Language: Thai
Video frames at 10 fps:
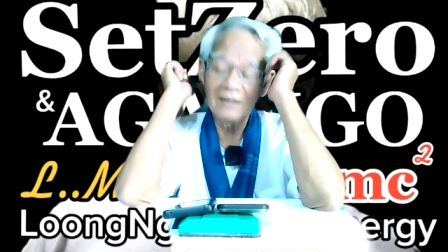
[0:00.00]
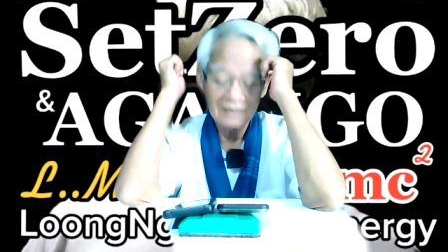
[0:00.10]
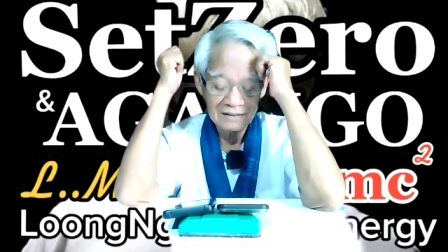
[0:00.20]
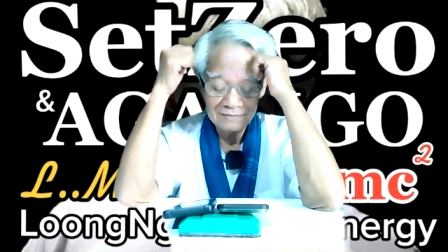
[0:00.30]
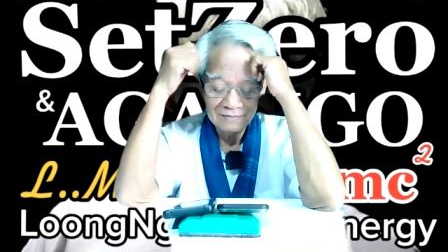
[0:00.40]
เลย
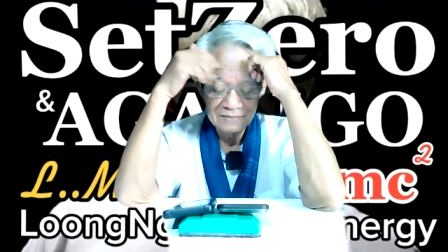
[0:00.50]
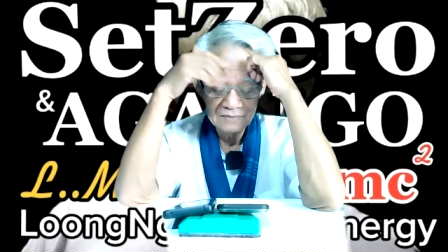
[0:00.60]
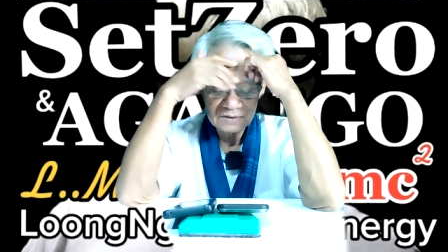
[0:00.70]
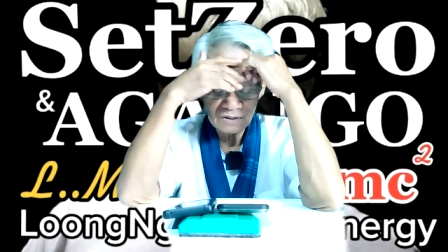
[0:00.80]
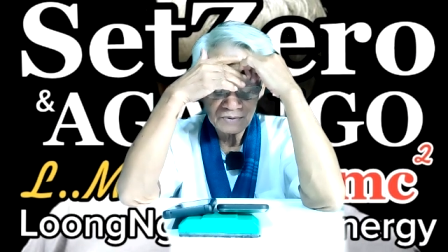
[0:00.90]
ครับ
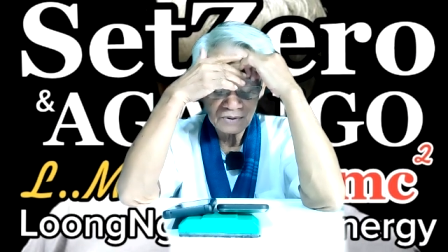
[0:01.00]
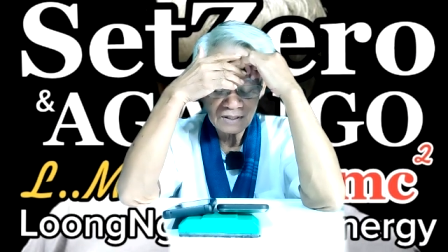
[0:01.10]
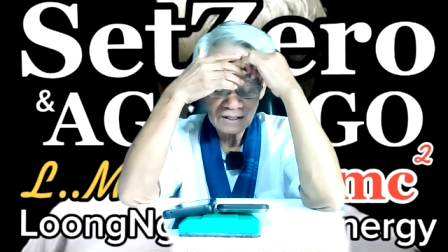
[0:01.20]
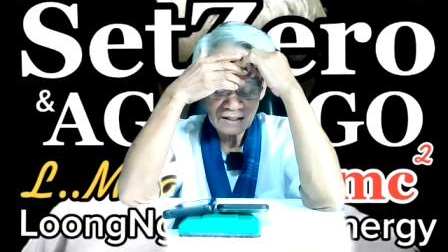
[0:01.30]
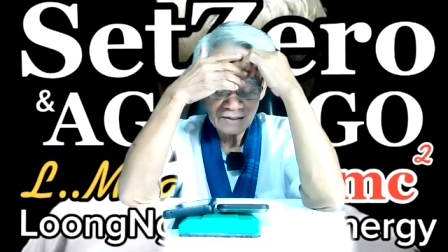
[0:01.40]
ก็พอ
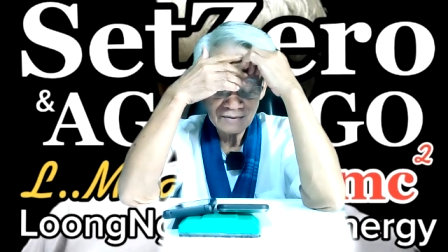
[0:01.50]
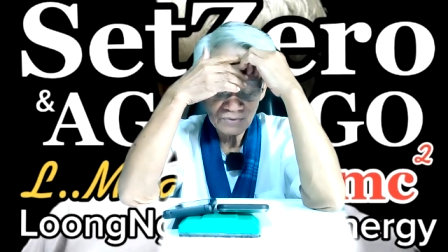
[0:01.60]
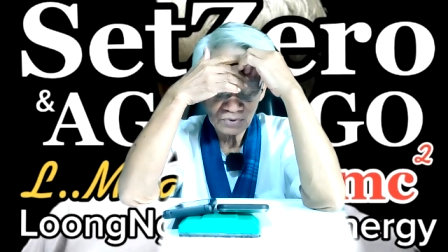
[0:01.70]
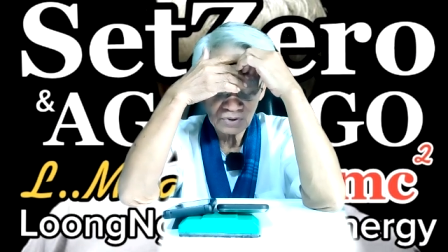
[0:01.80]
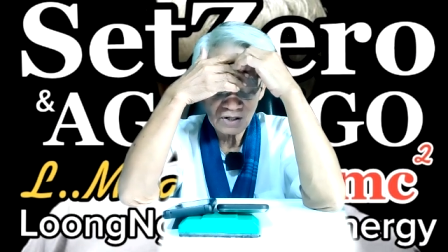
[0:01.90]
แล้ว
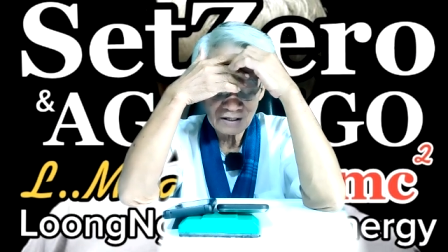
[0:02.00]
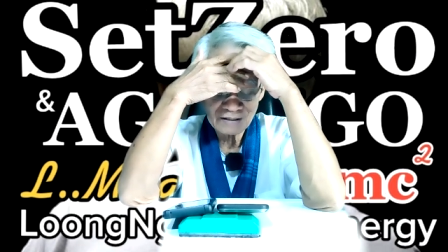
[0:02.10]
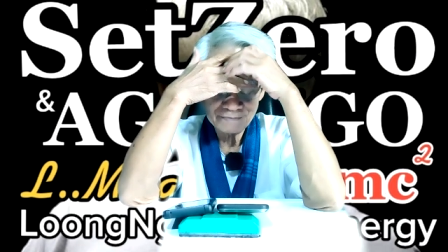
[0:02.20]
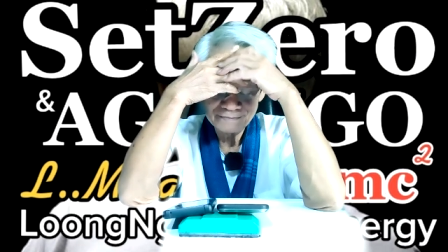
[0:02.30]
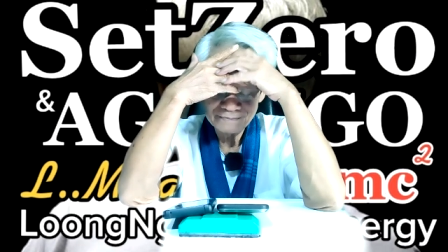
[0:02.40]
ถูกต้องครับ